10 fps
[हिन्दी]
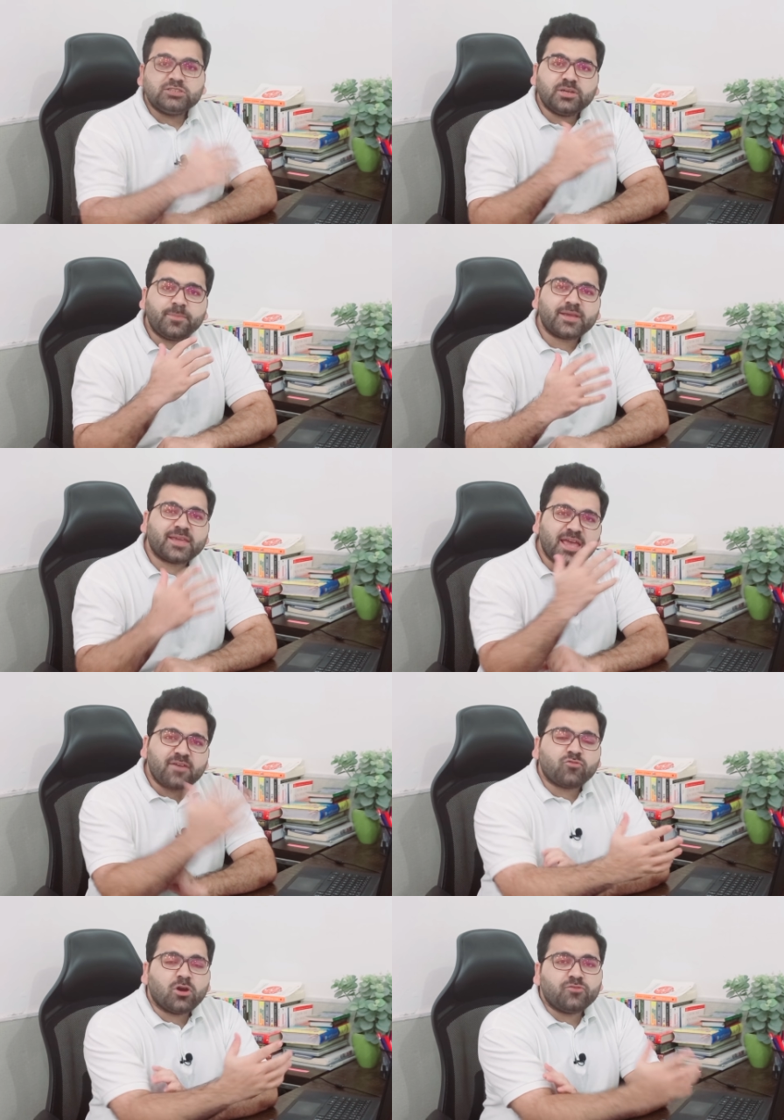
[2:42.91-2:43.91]
जब एक
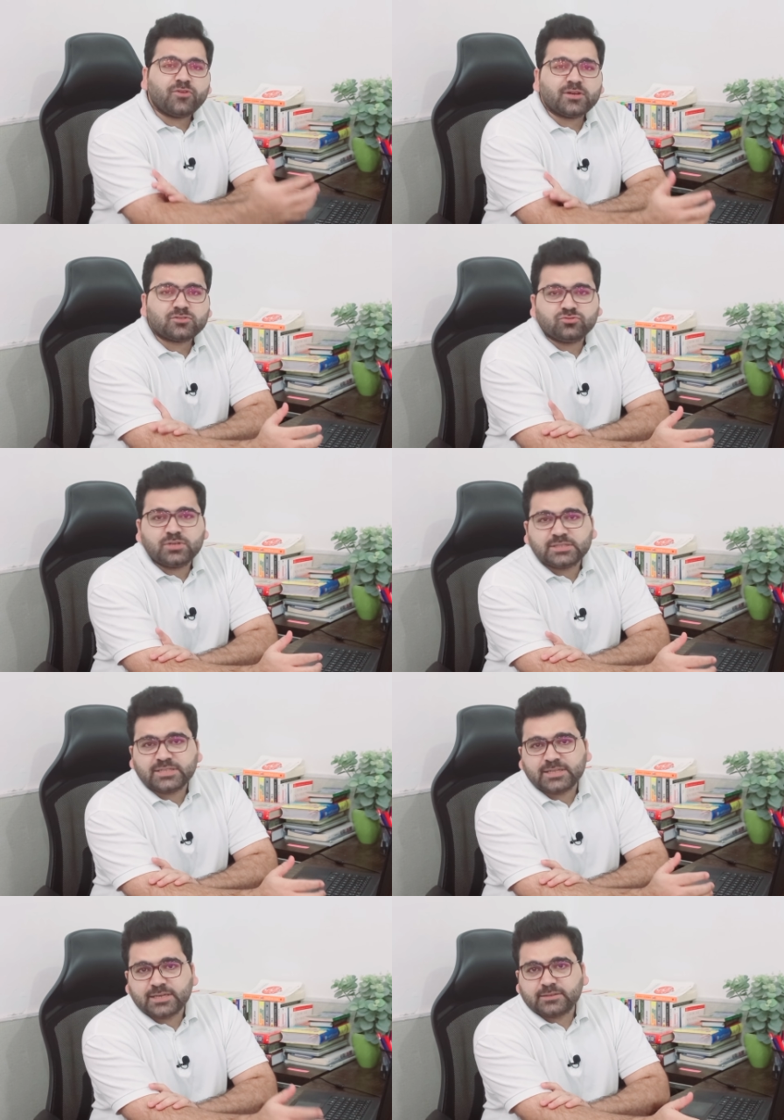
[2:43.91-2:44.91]
कैफ क्वालिफाइड स्टूडेंट
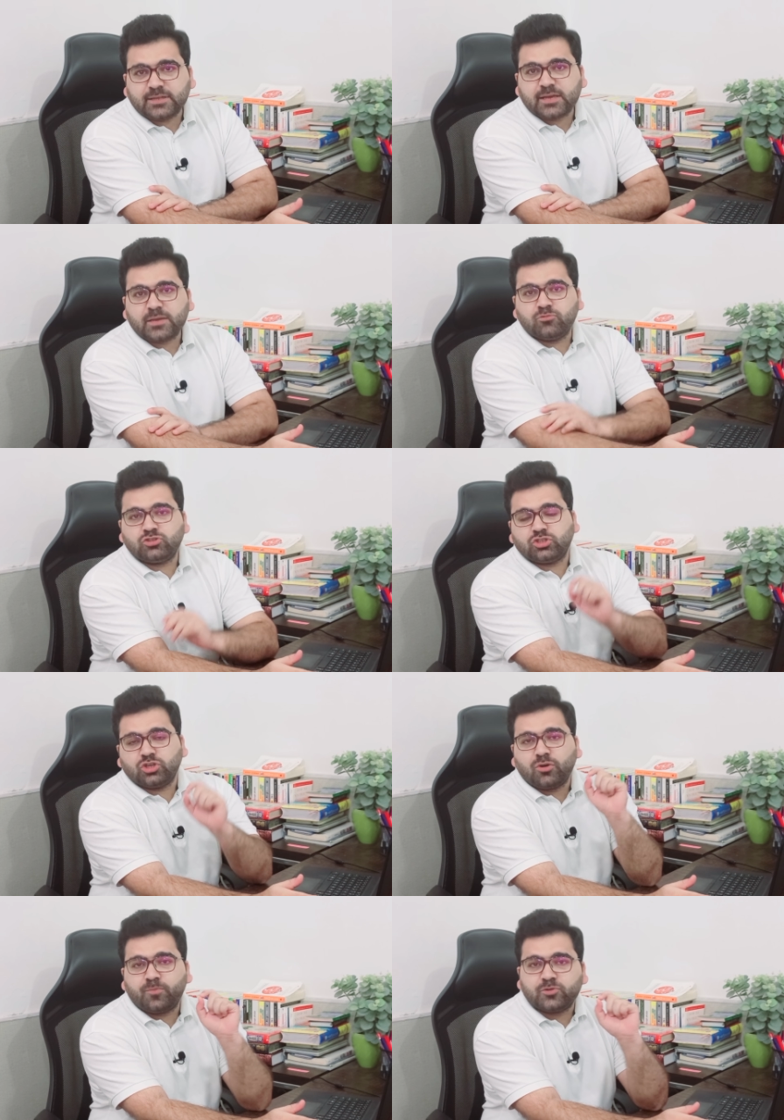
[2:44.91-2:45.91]
ये देखता है कि मुझे
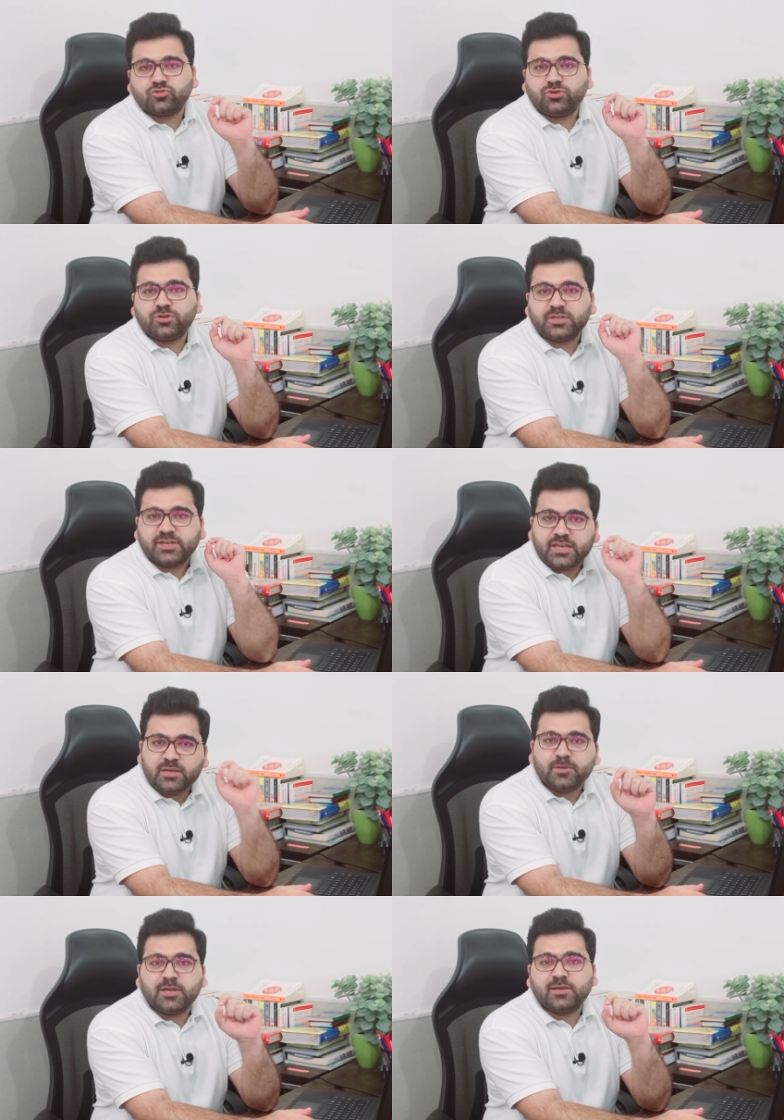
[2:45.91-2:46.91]
जॉब अपॉर्चुनिटी नहीं
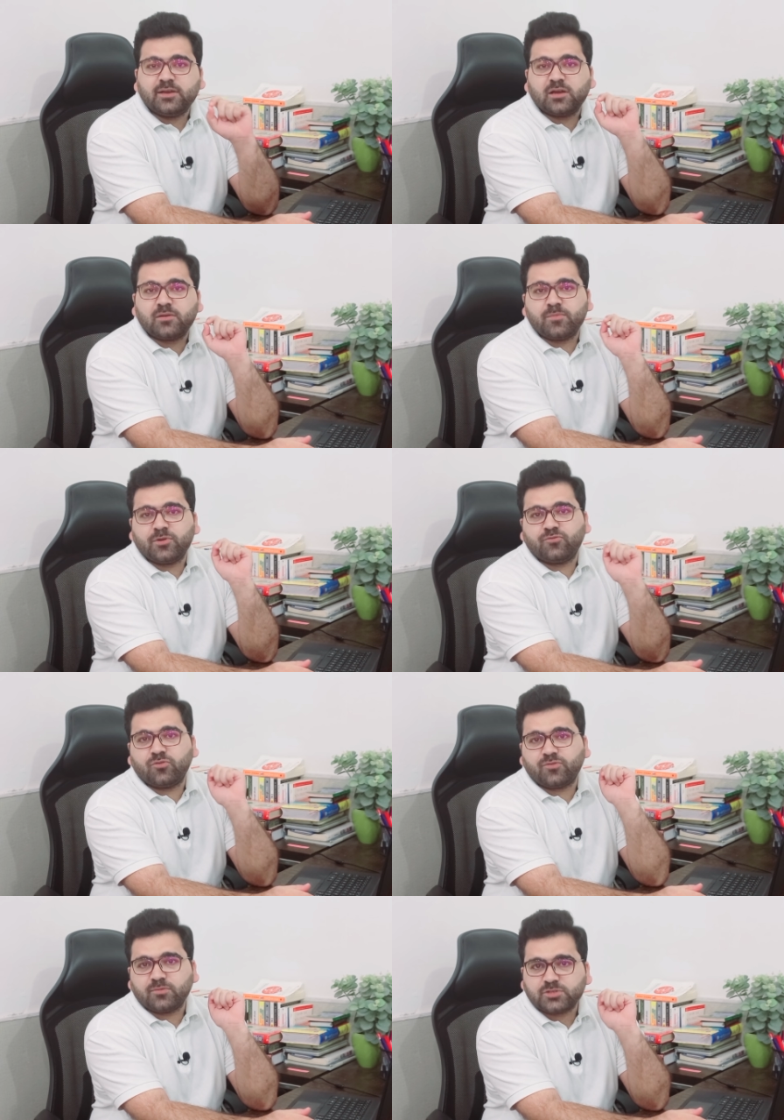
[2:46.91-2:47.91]
मिलेगी अगर मैं बिग फोर
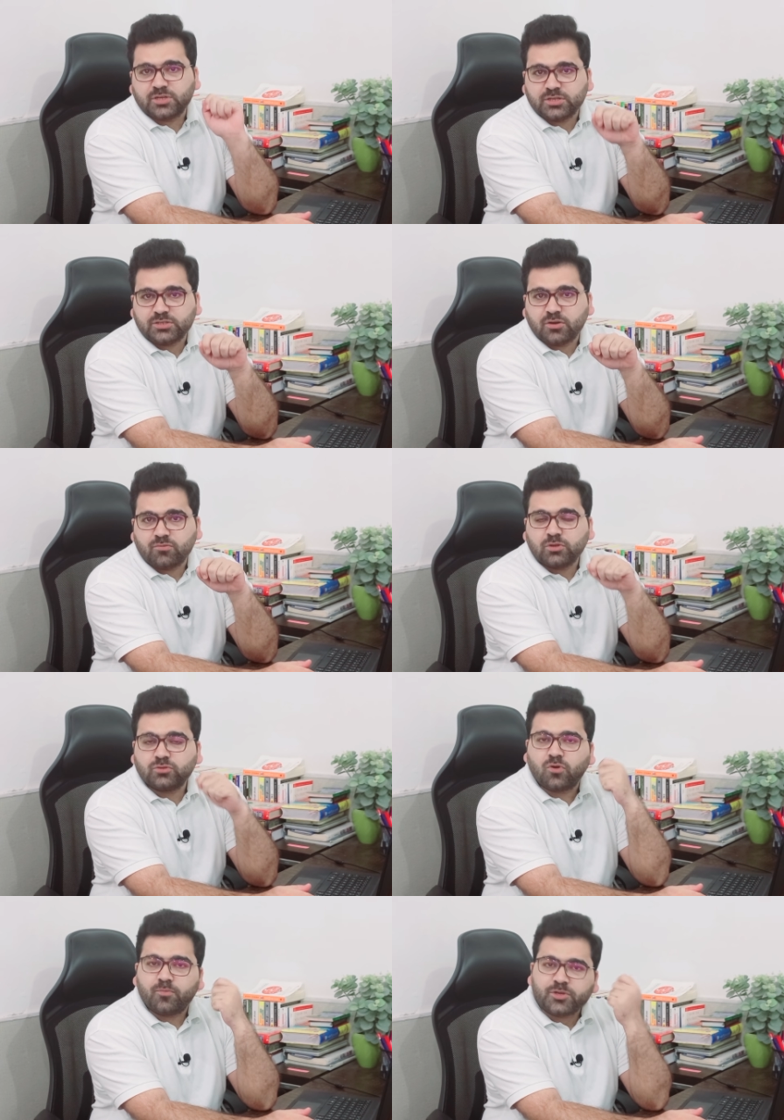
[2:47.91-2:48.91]
फर्म से नहीं जाऊंगा तो
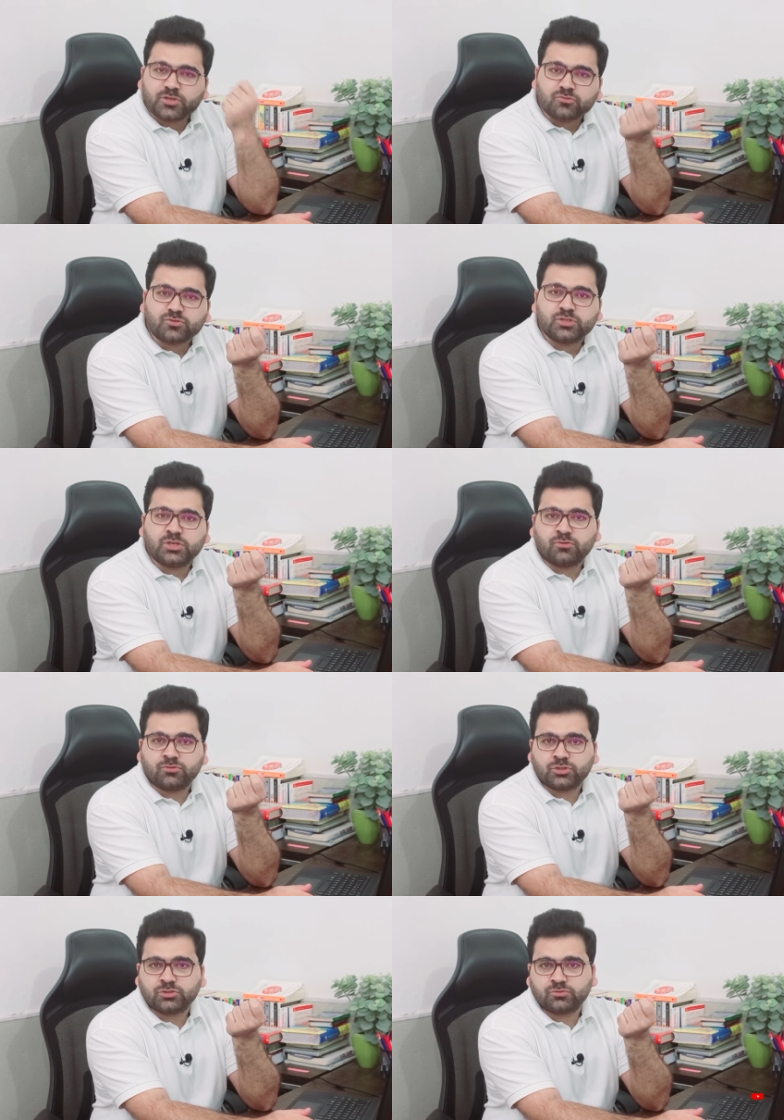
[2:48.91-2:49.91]
वो हमेशा उसकी ये
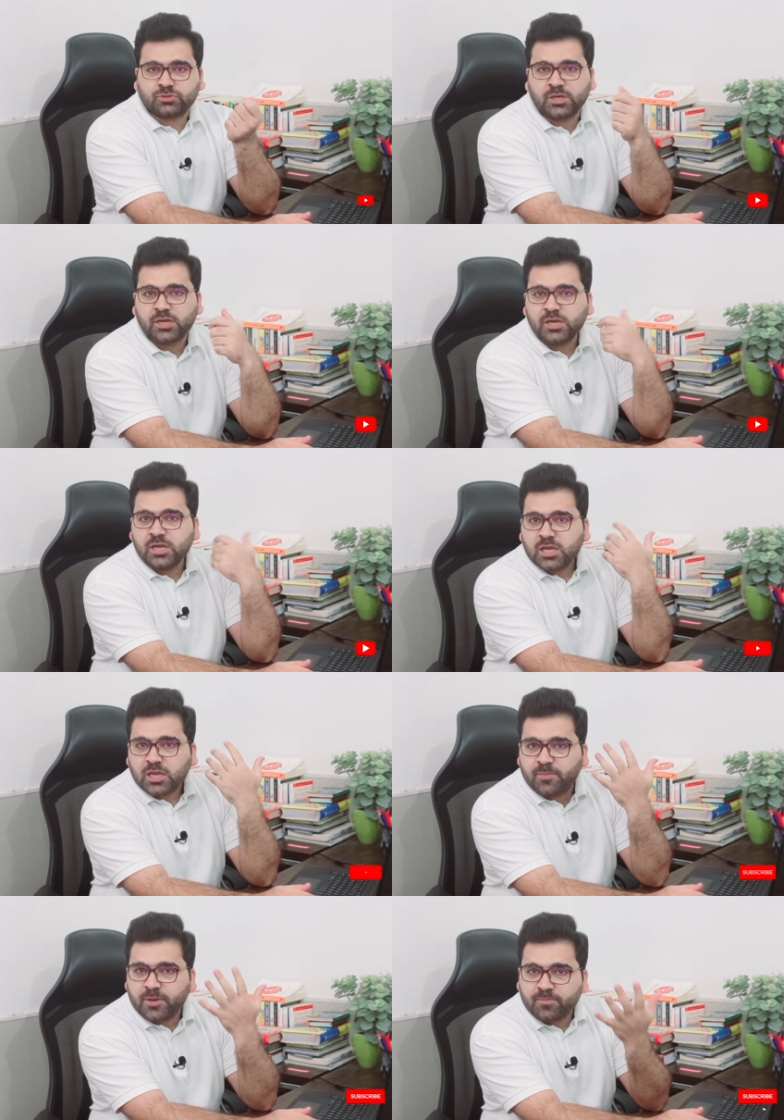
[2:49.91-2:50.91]
कोशिश होती है
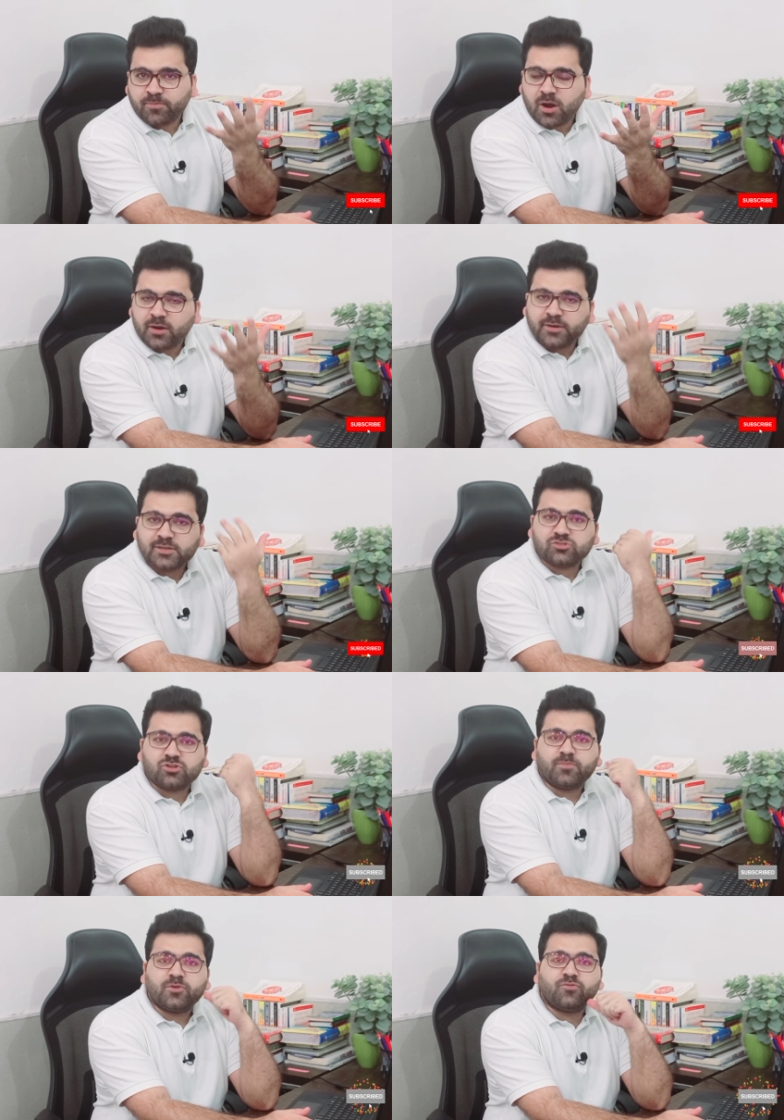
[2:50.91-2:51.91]
कि मेरे आर्टिकल जो
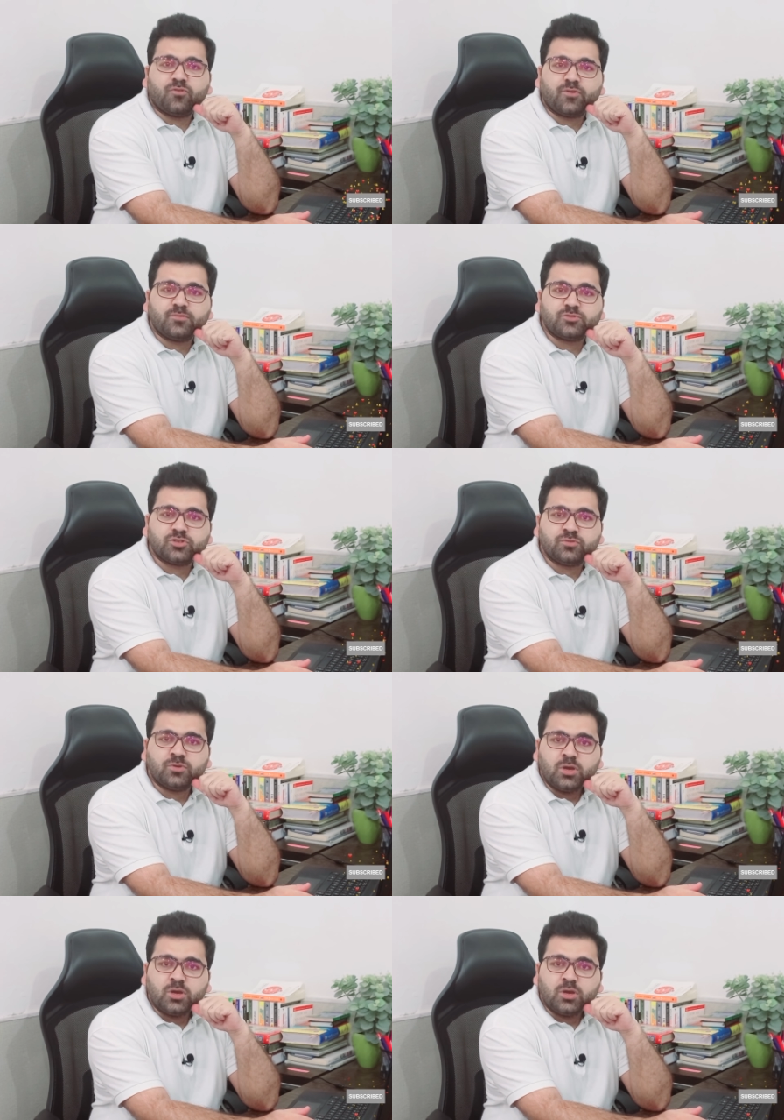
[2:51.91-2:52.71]
हैं बिग फोर फर्म से हों